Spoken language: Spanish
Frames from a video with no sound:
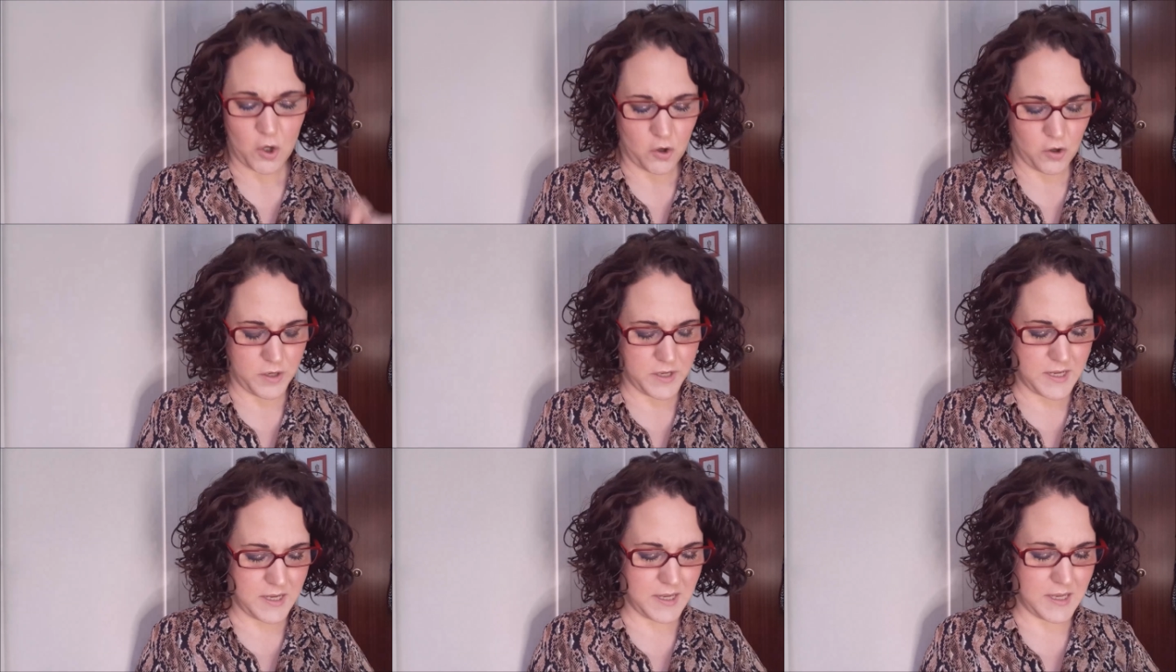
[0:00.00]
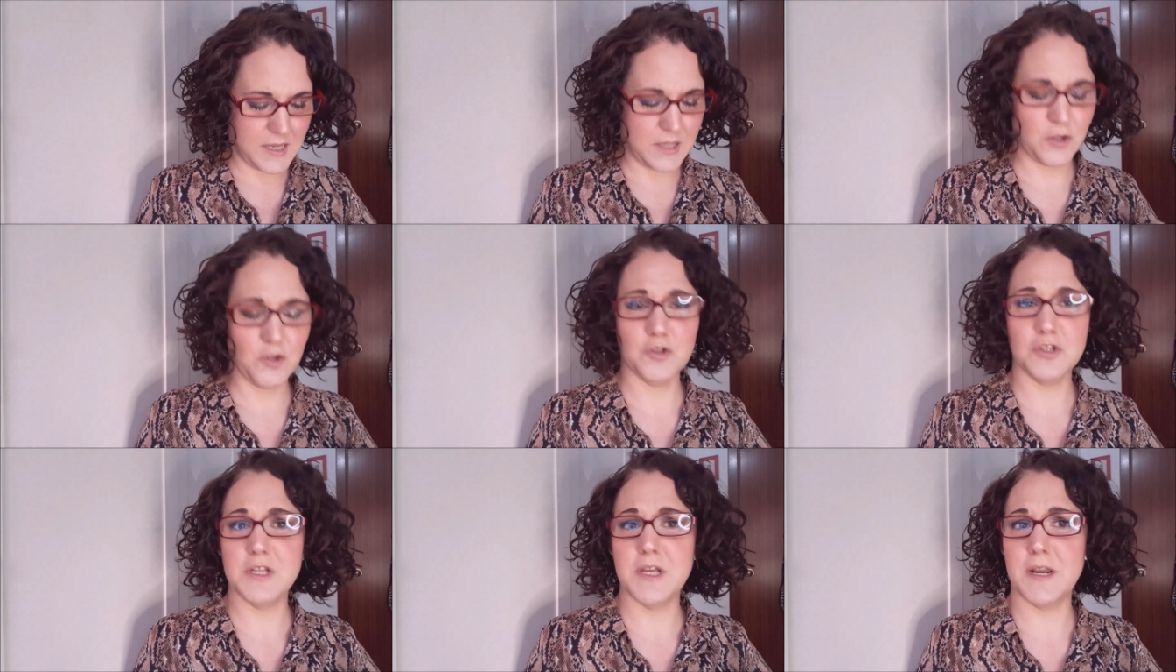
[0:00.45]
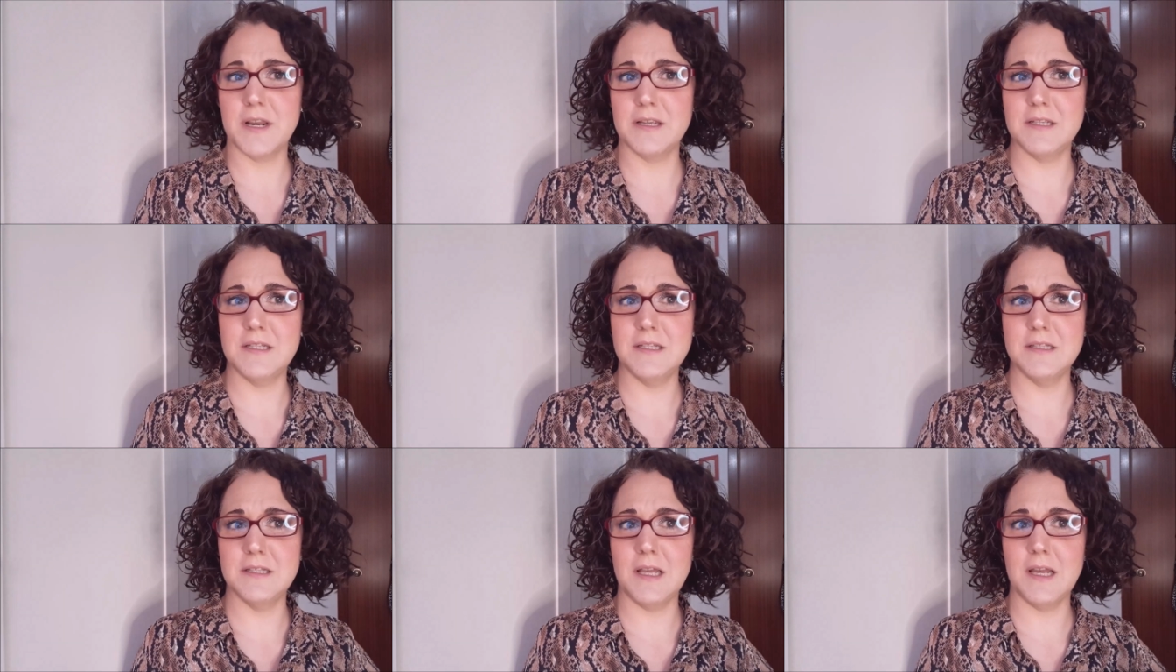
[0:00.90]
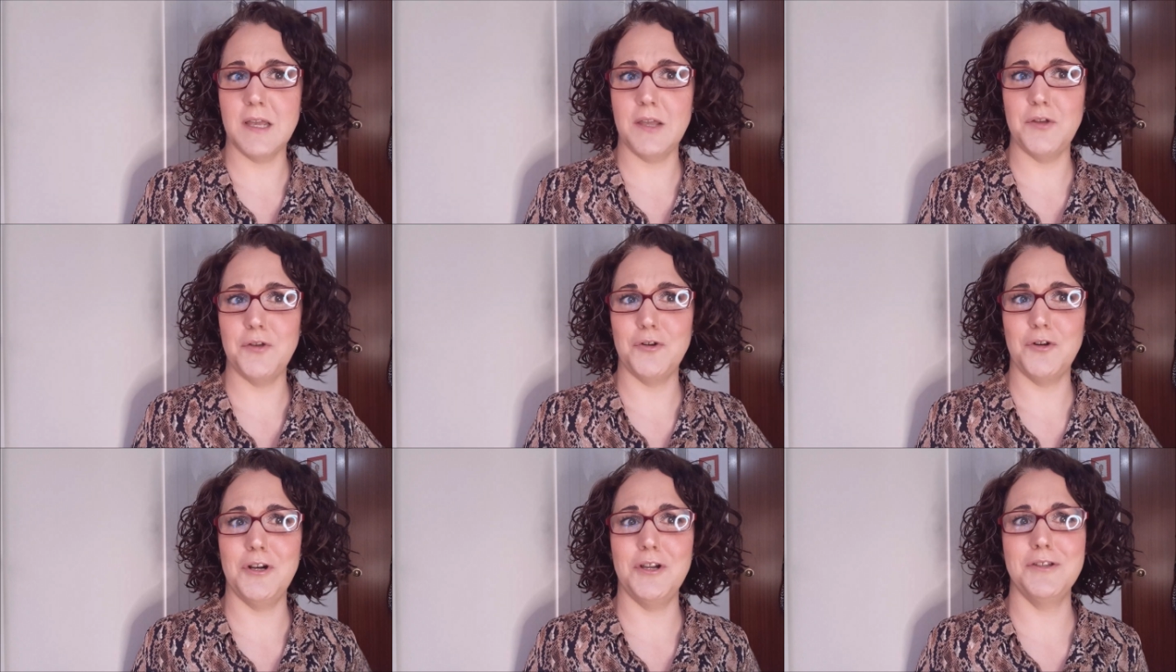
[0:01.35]
Oye, esto se resiste a que
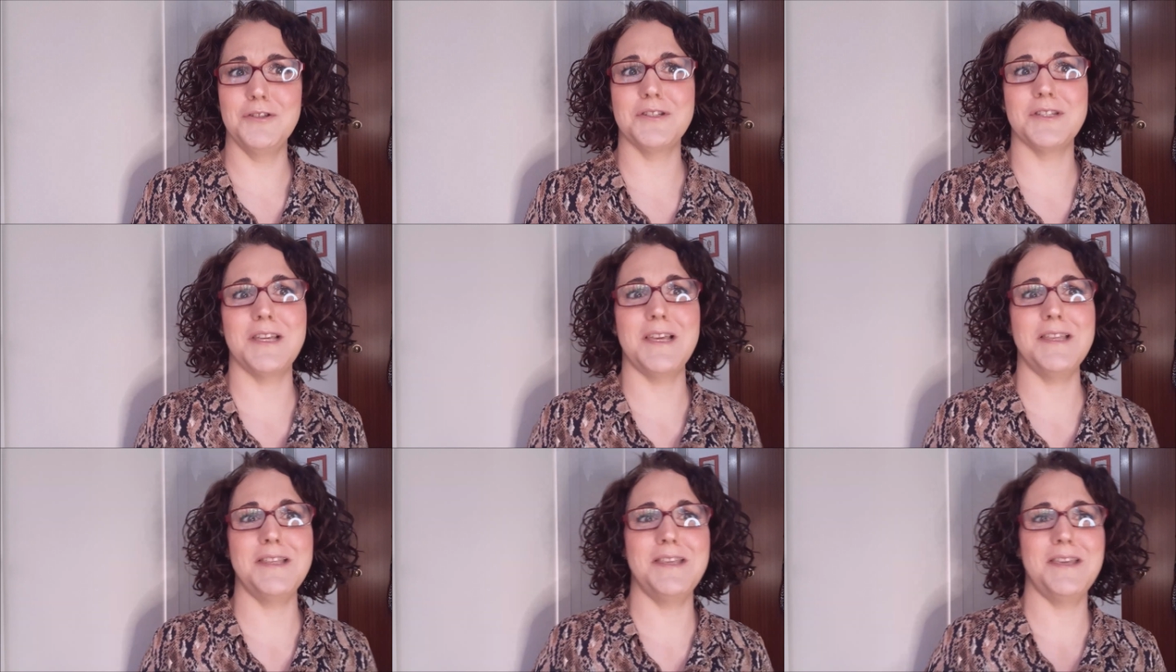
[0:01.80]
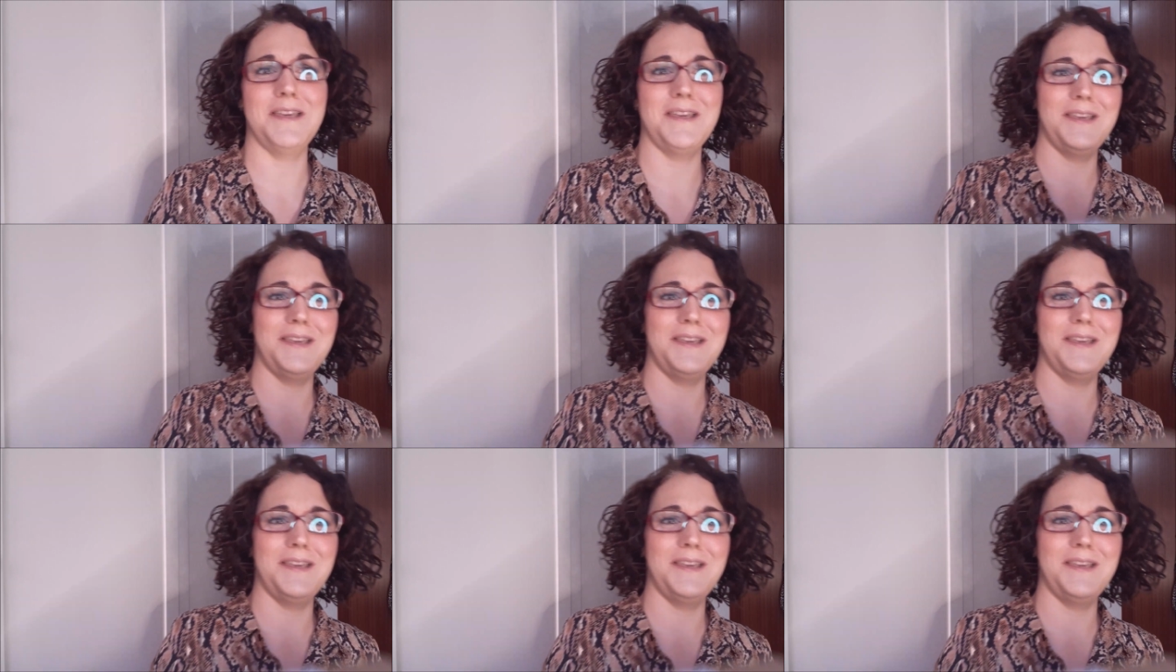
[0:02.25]
yo os lo enseñe,